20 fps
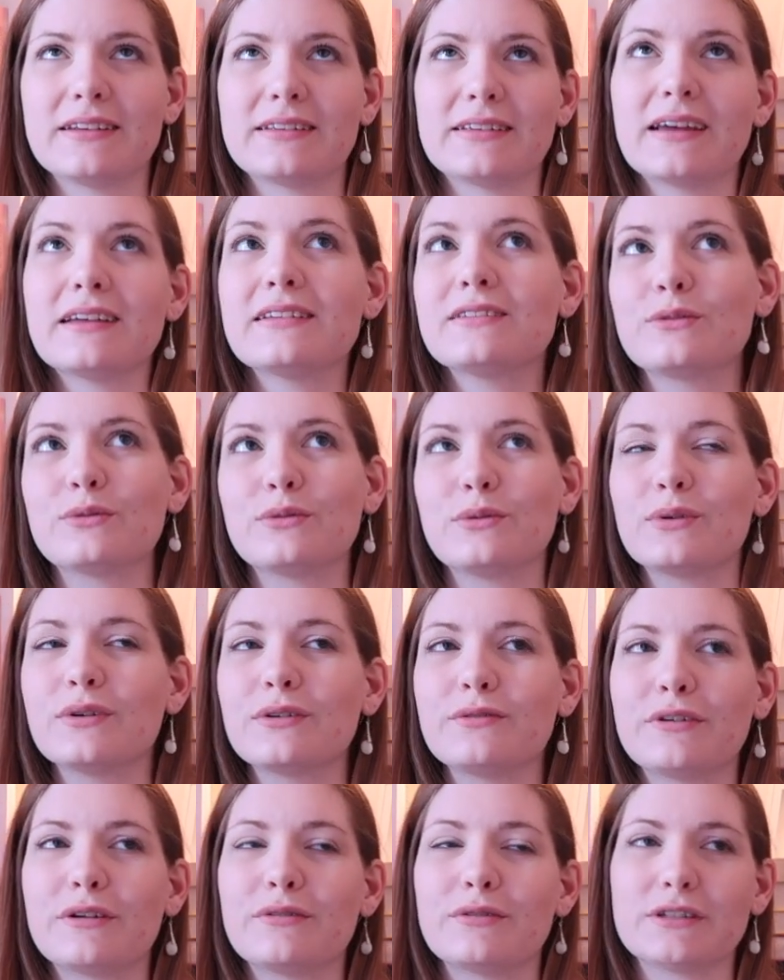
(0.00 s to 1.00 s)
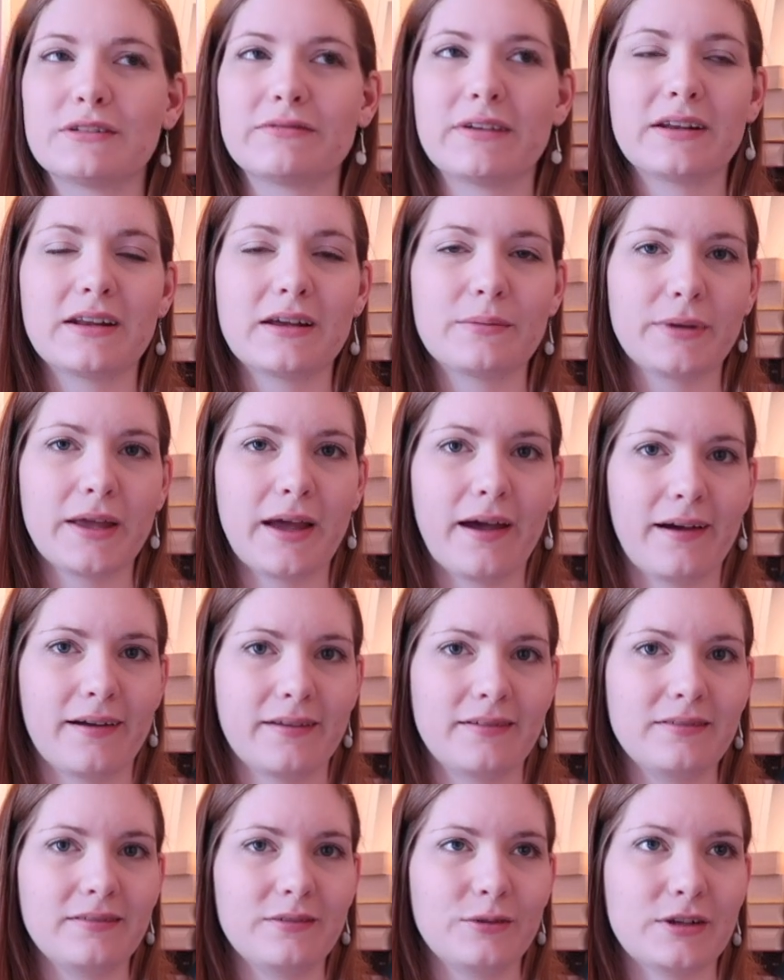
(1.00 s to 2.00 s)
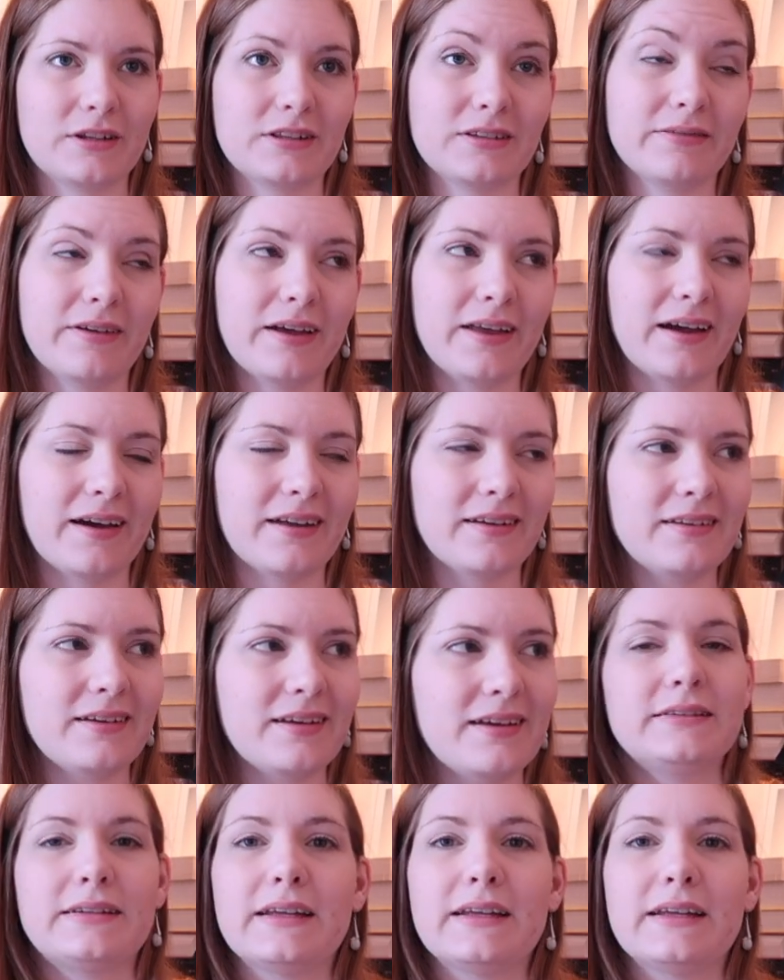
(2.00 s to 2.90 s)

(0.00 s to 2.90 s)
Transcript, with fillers: das heißt so ungefähr vor zweieinhalb Jahren oder zwei Jahren,